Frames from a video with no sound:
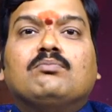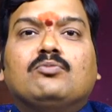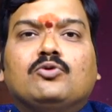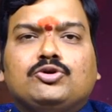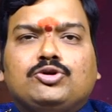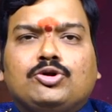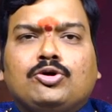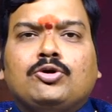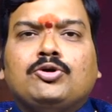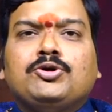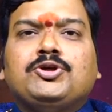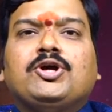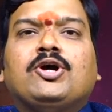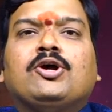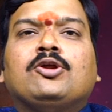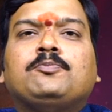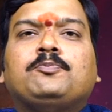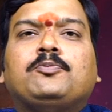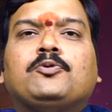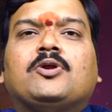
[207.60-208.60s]
ముదురు
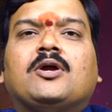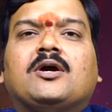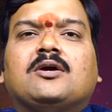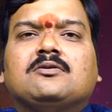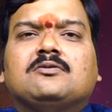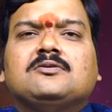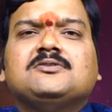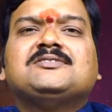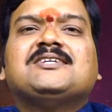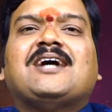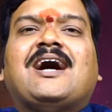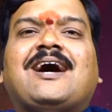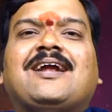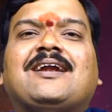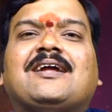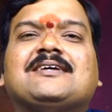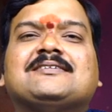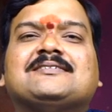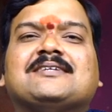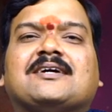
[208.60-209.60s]
ఎరుపు రంగు
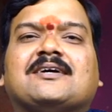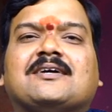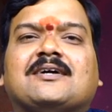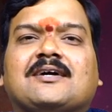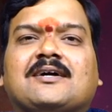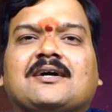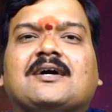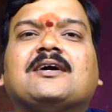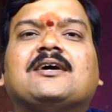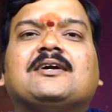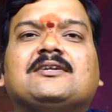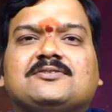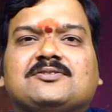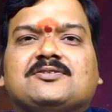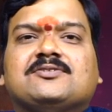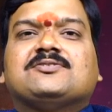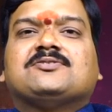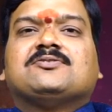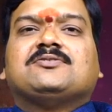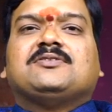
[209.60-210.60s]
చాలా చక్కగా కలిసి
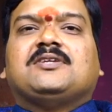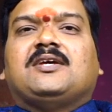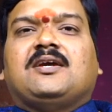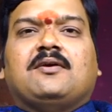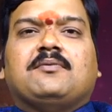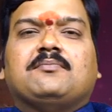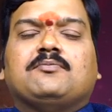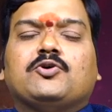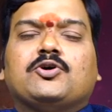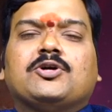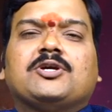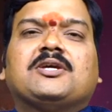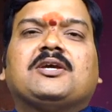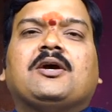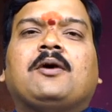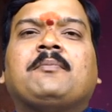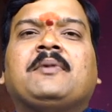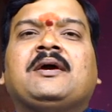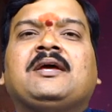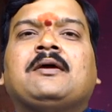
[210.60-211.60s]
వస్తుంది
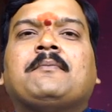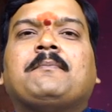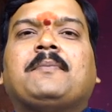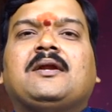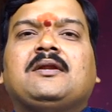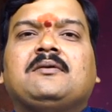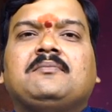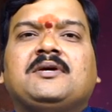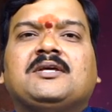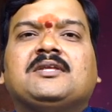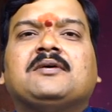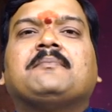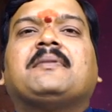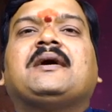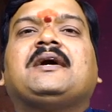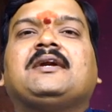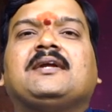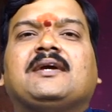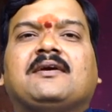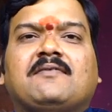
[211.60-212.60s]
ముఖ్యమైన పని మీద
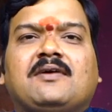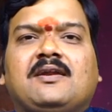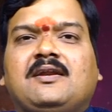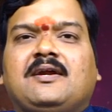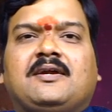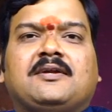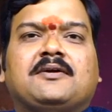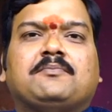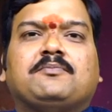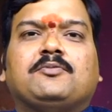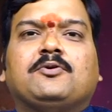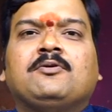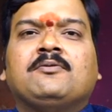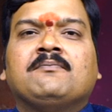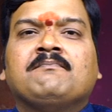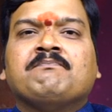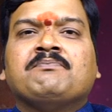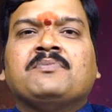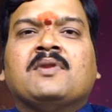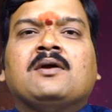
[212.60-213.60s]
బయటికి వెళ్ళేటప్పుడు
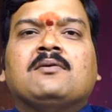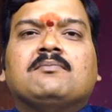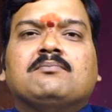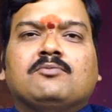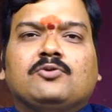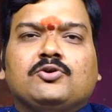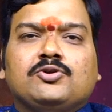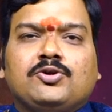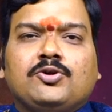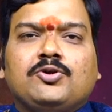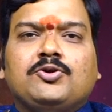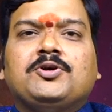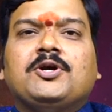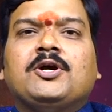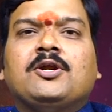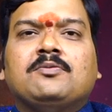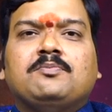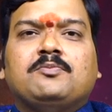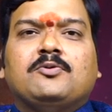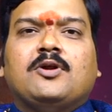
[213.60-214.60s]
ముదురు
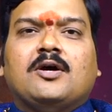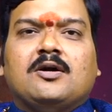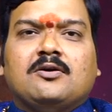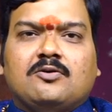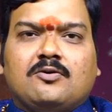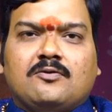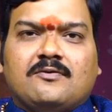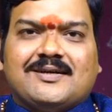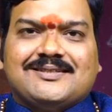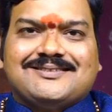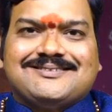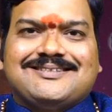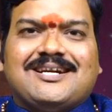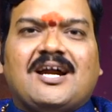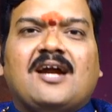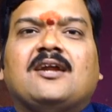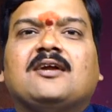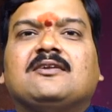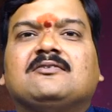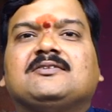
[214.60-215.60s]
ఎరుపు రంగు
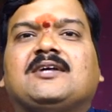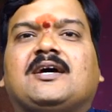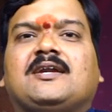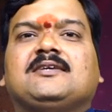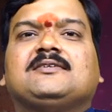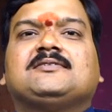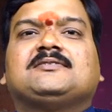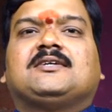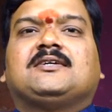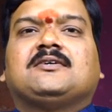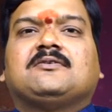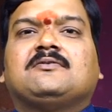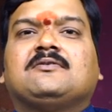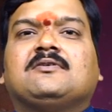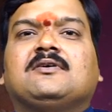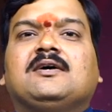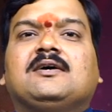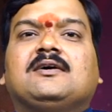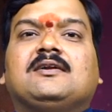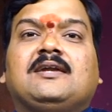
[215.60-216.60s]
వస్త్రాలను ధరించటం
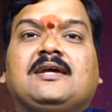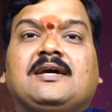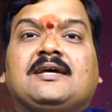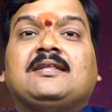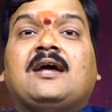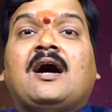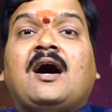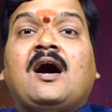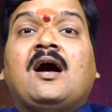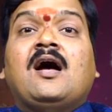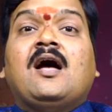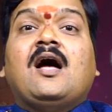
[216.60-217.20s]
లేదా